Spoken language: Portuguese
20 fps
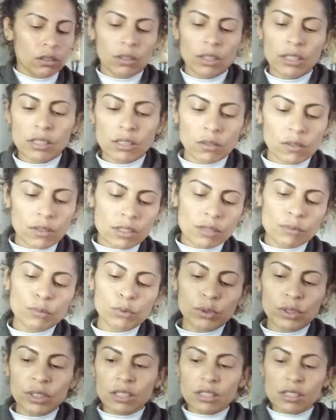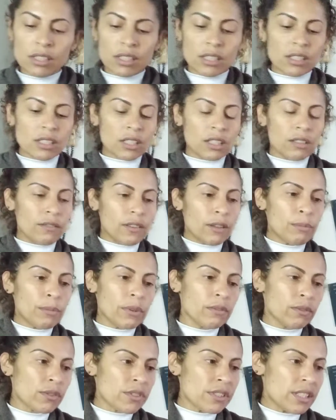Quais são as mudanças que vêm
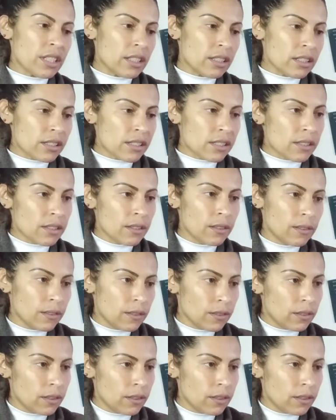para vocês?